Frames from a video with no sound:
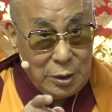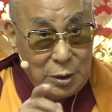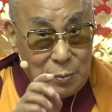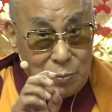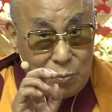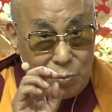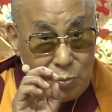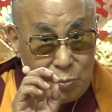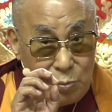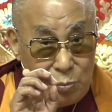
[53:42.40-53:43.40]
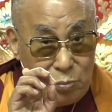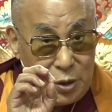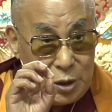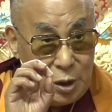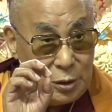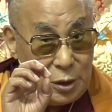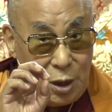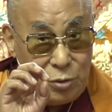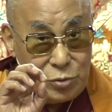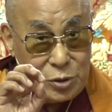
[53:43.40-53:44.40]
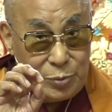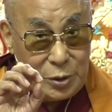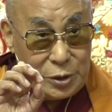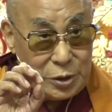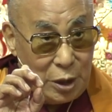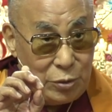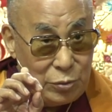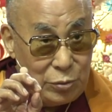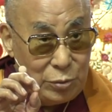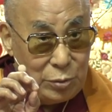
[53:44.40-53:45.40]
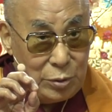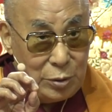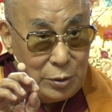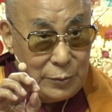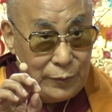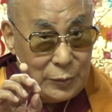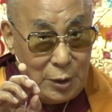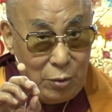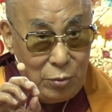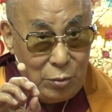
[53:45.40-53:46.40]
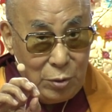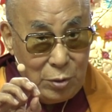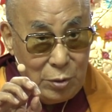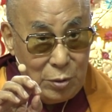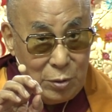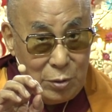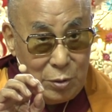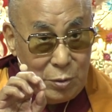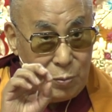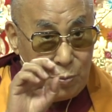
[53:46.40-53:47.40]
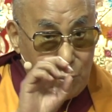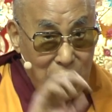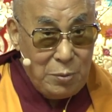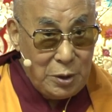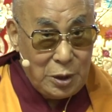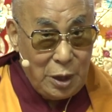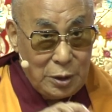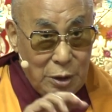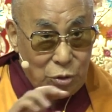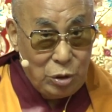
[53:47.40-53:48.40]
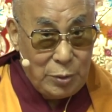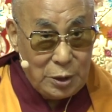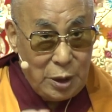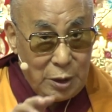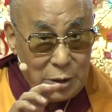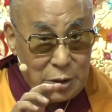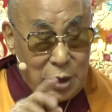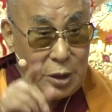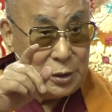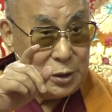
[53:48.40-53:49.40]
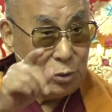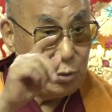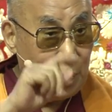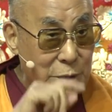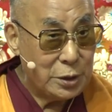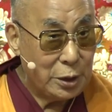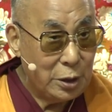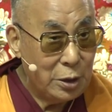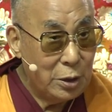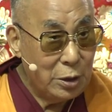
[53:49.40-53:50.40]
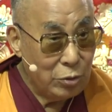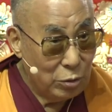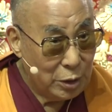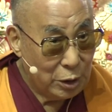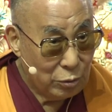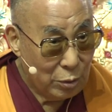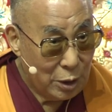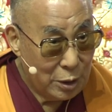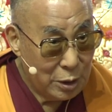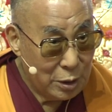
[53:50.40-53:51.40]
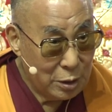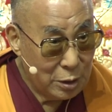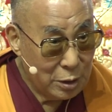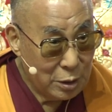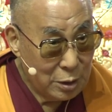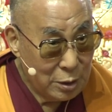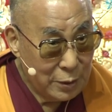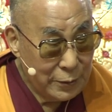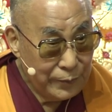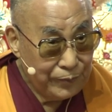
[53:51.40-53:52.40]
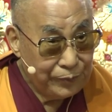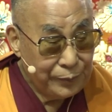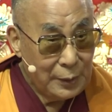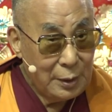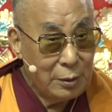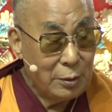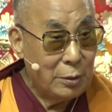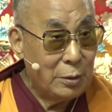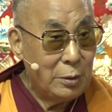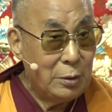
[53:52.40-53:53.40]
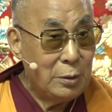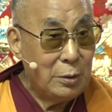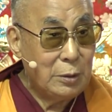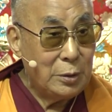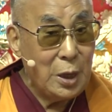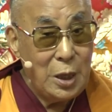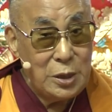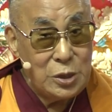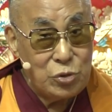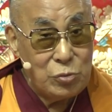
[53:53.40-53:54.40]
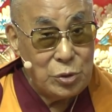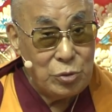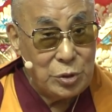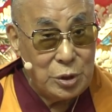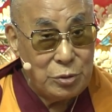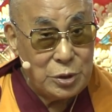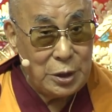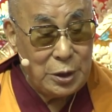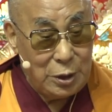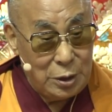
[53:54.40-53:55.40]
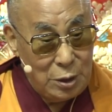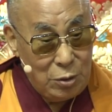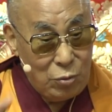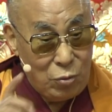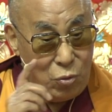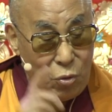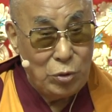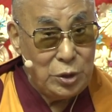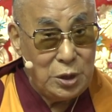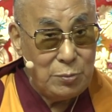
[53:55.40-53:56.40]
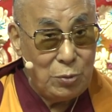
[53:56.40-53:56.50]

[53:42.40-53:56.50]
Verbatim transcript: 那以失色而有。所以才能够产生它的一个抽象化的作用的缘故，所以并非堕落于断边，而去入到中道，所以这样才能够远离长边和堕边、